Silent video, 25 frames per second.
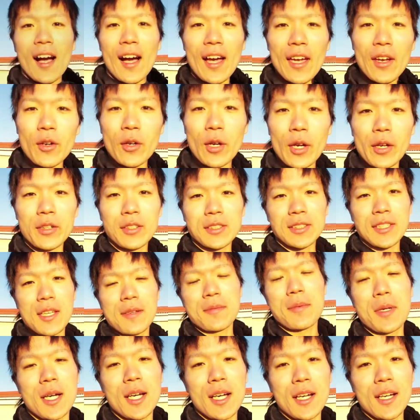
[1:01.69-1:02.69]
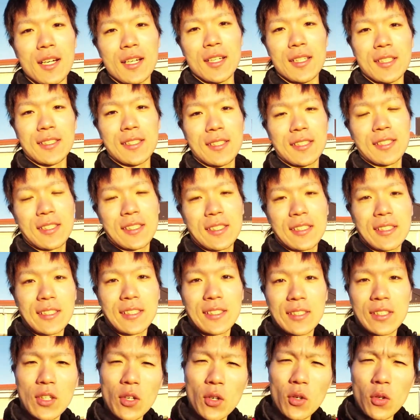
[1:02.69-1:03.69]
はい、おはようございます。
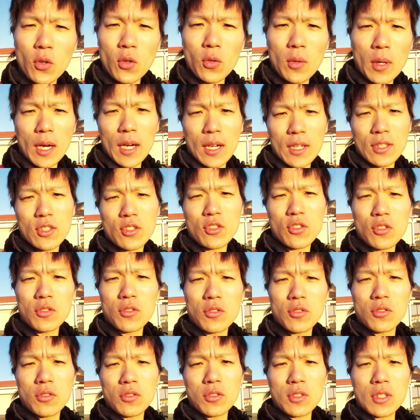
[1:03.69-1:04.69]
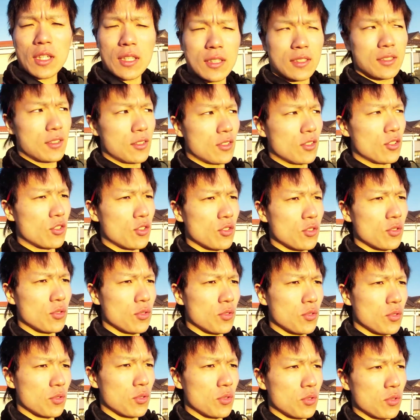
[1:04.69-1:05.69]
今日は10月
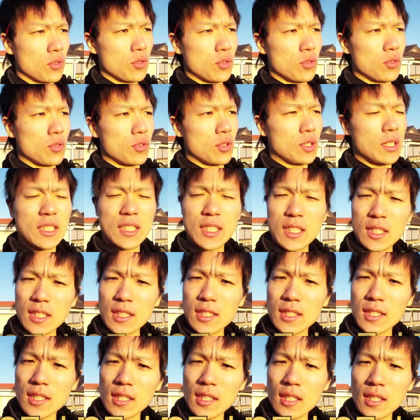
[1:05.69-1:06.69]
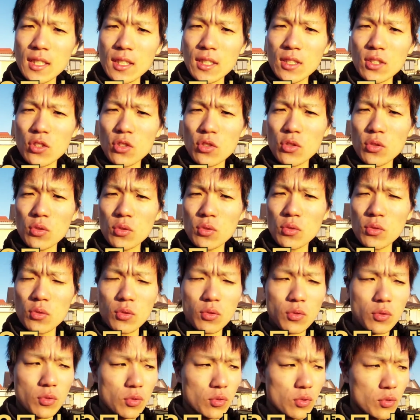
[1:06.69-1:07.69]
11日
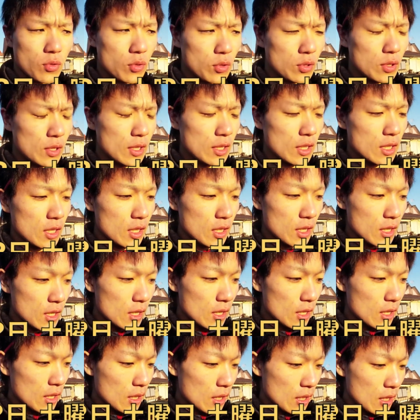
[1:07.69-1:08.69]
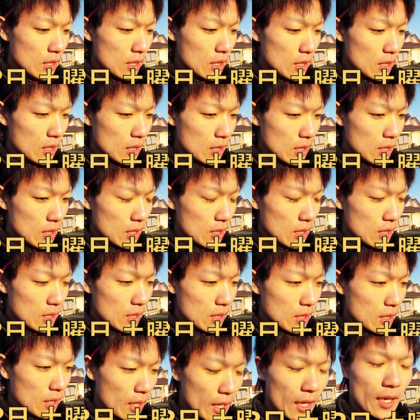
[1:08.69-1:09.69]
?12 日
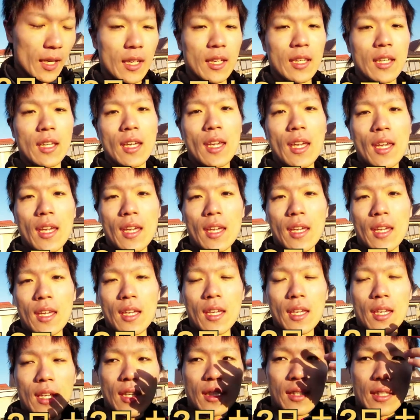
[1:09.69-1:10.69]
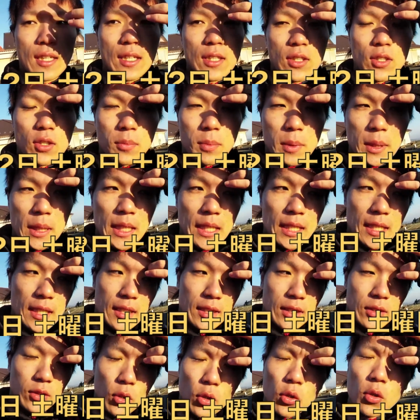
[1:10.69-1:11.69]
はい、えー、何曜日
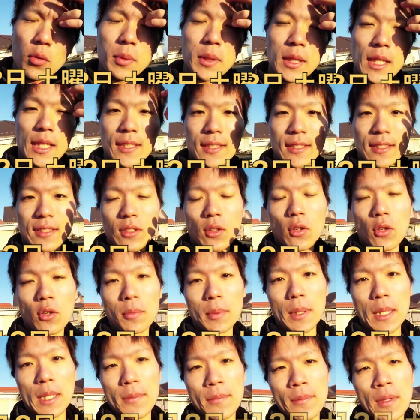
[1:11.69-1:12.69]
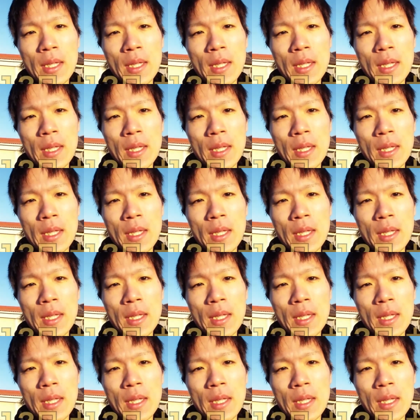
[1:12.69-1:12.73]
土曜日です、土曜日。